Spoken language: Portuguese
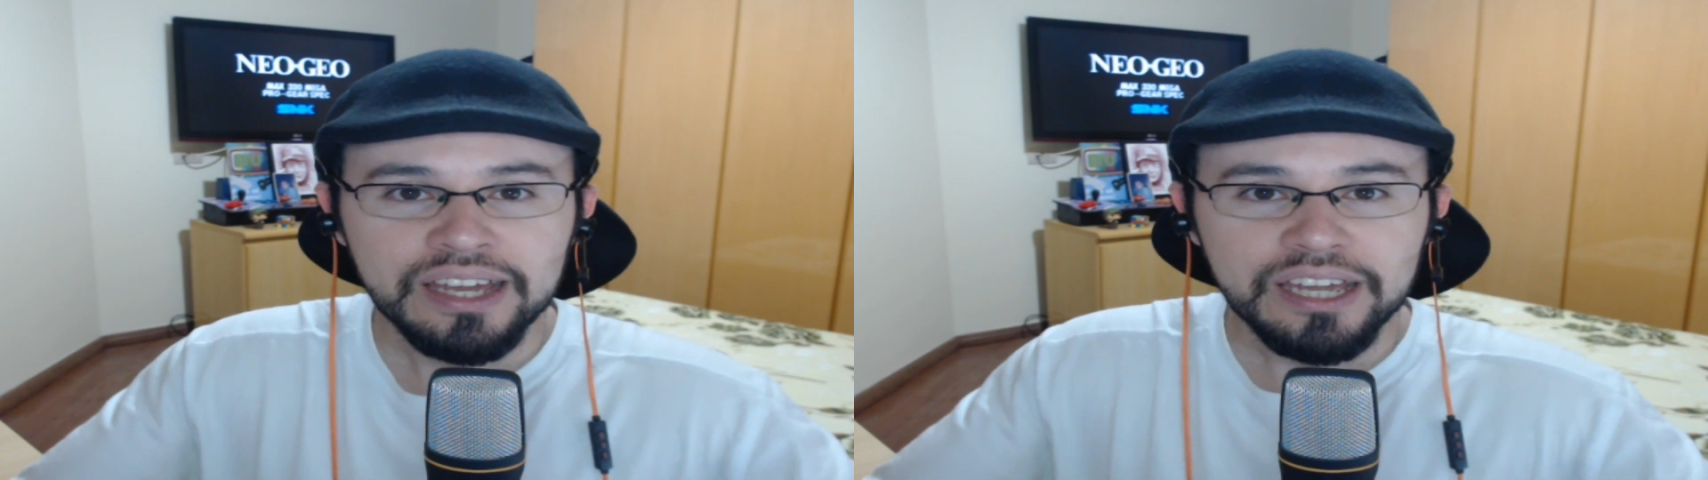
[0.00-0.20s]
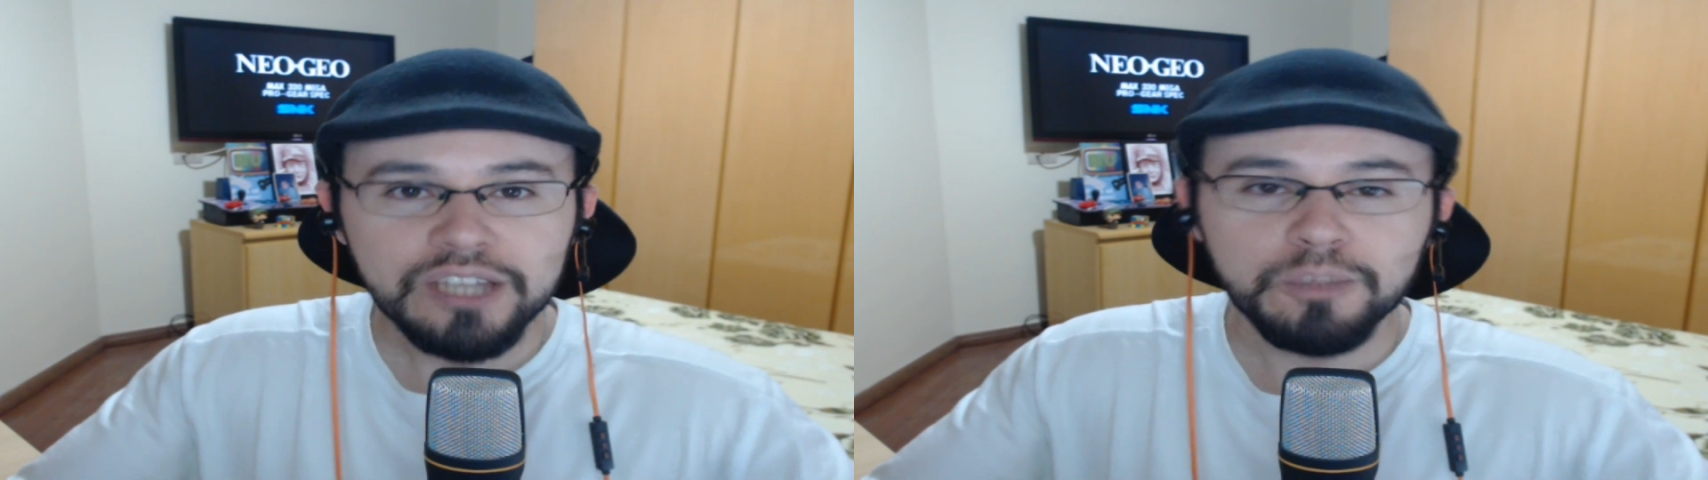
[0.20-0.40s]

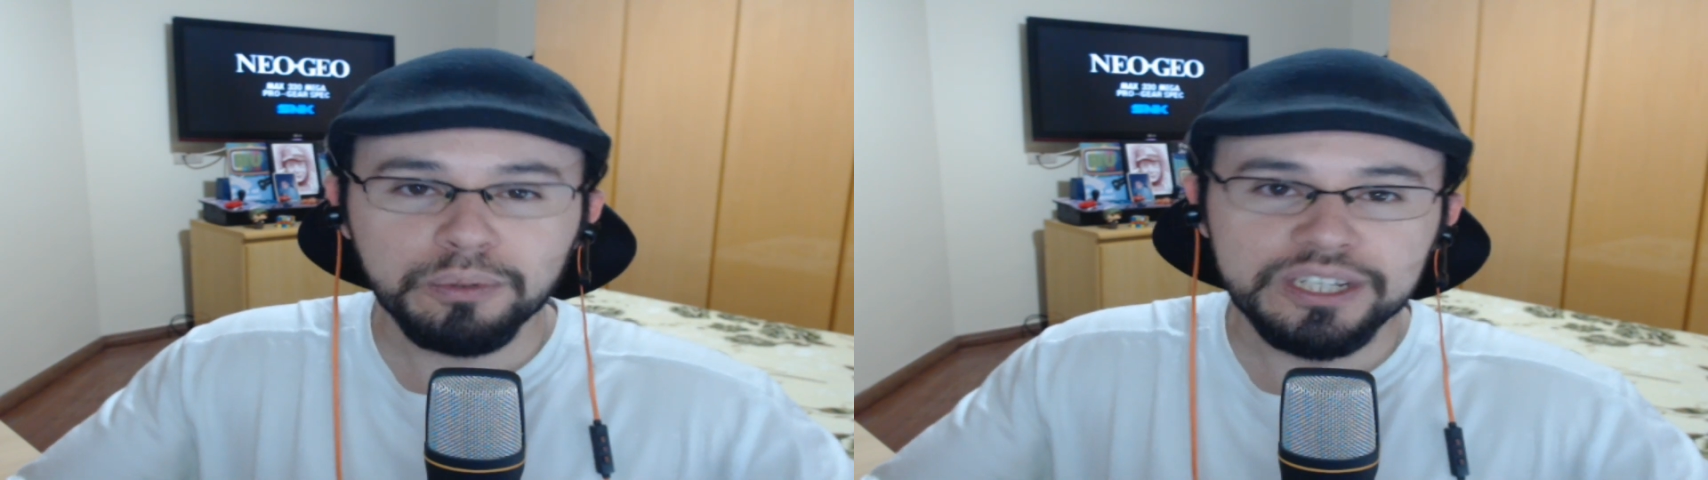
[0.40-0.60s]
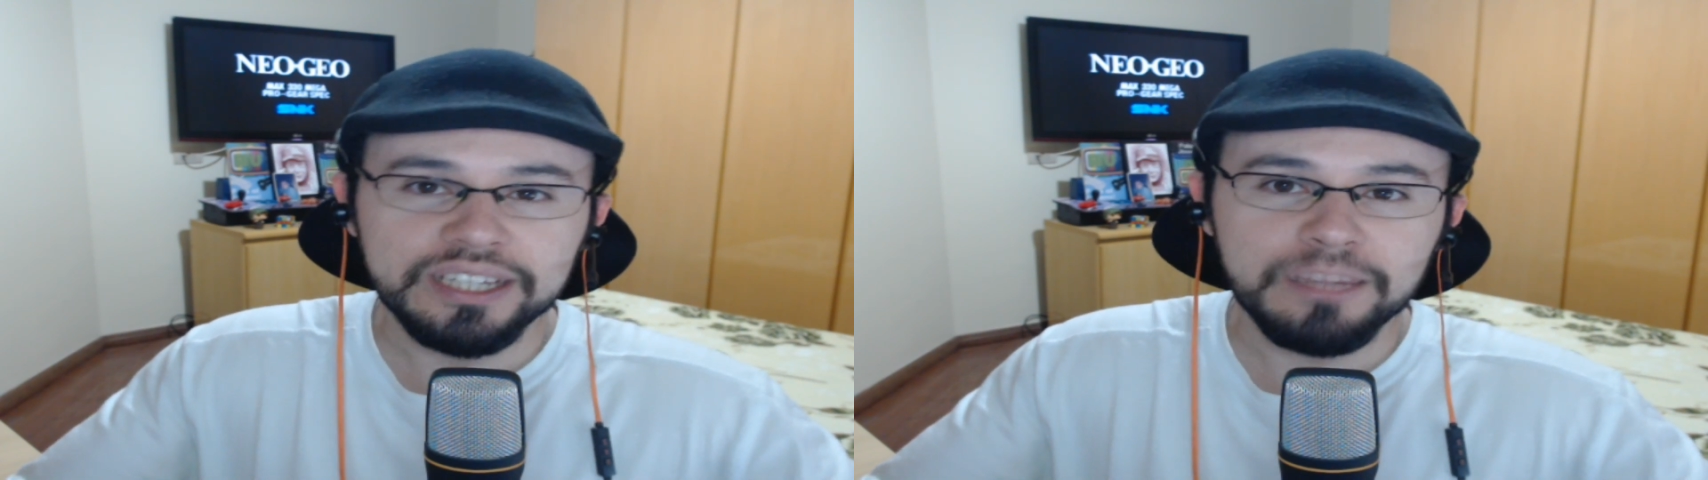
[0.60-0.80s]
Isso
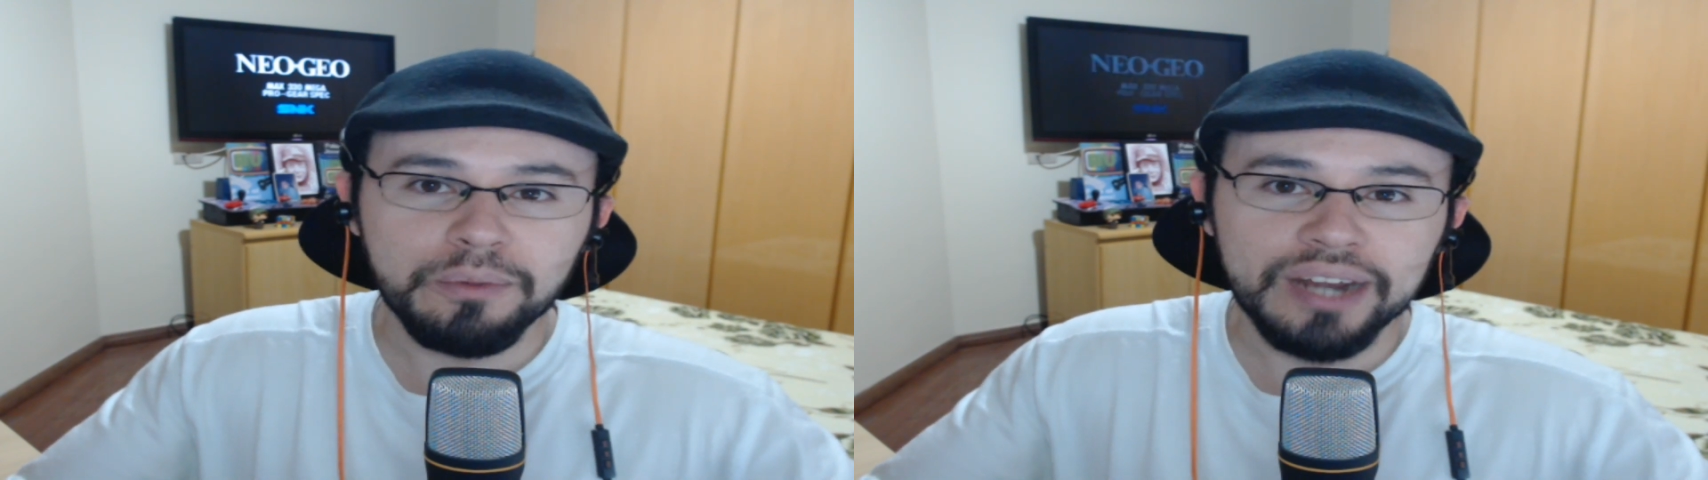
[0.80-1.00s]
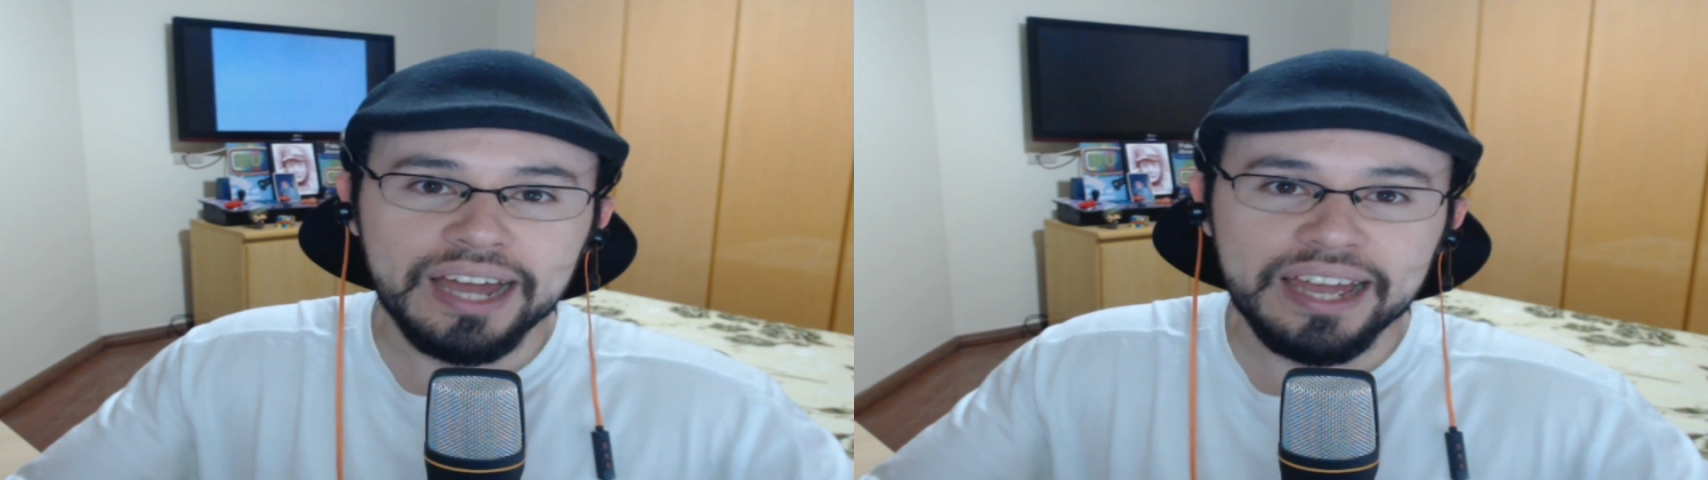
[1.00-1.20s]
podia
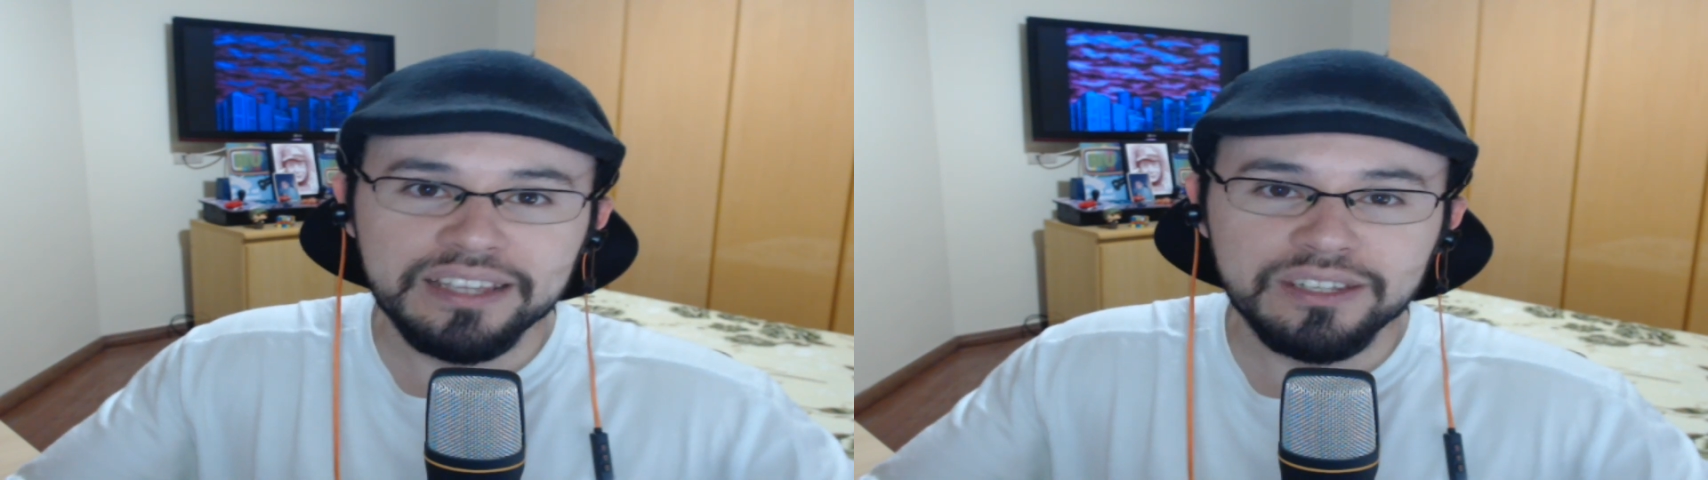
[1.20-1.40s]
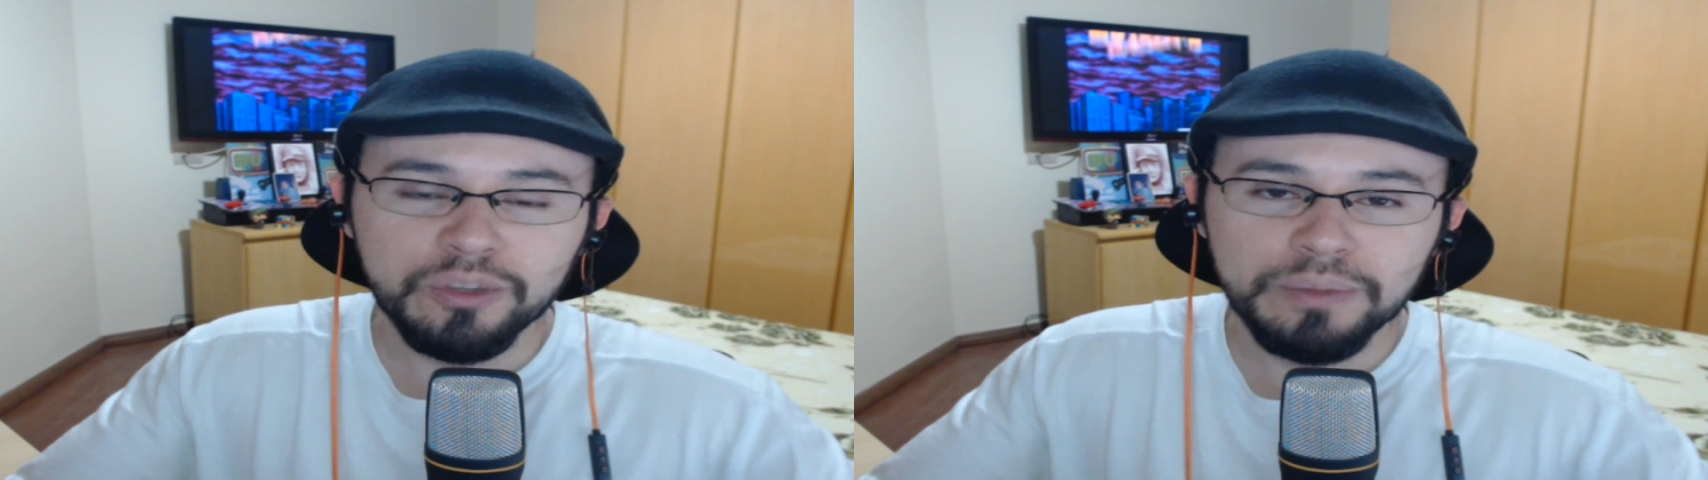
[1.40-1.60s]
demorar,
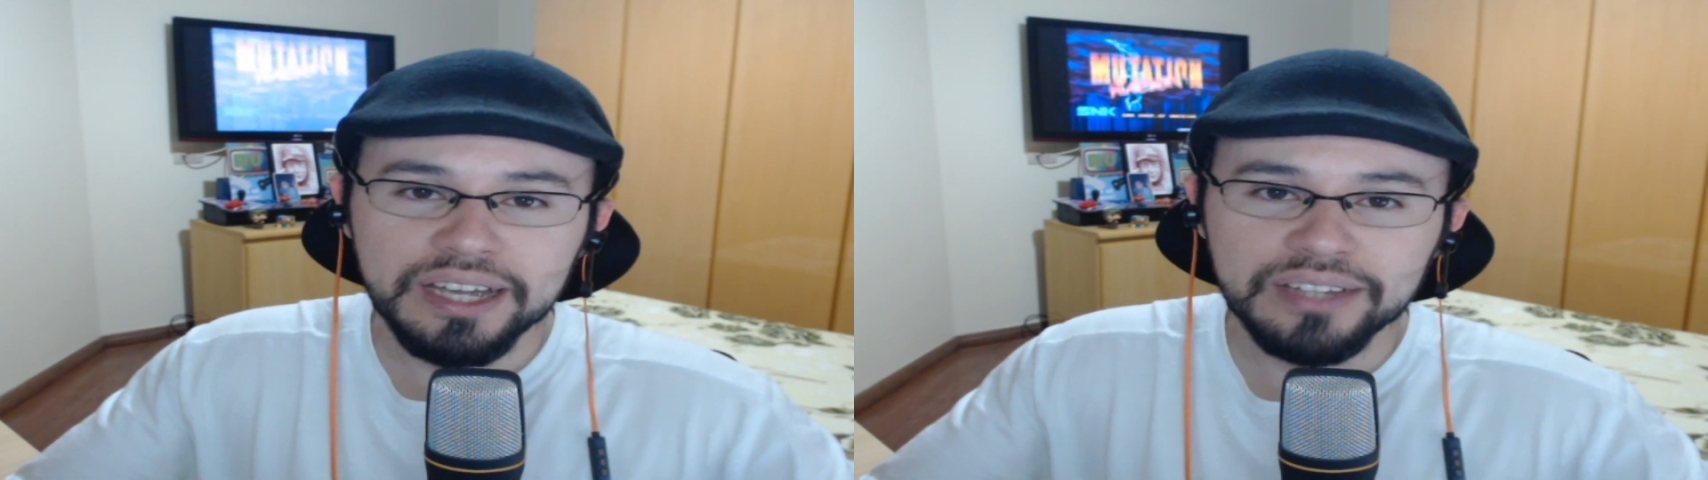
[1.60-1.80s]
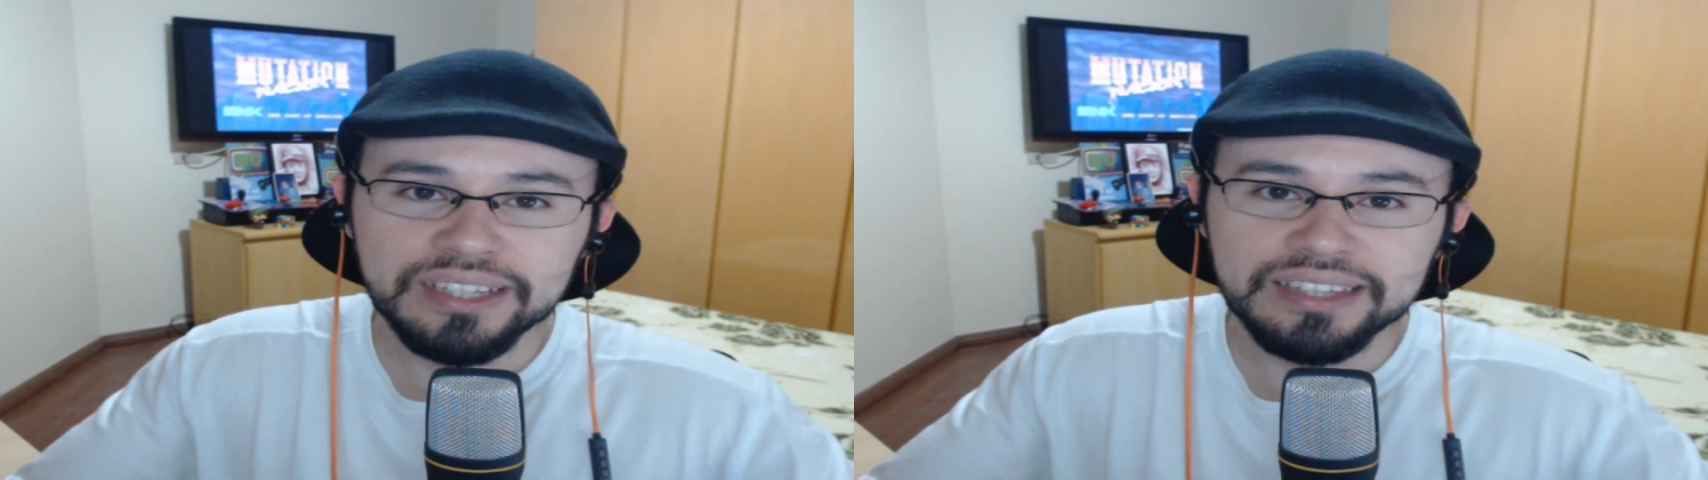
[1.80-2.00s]
aí, se eu não me engano,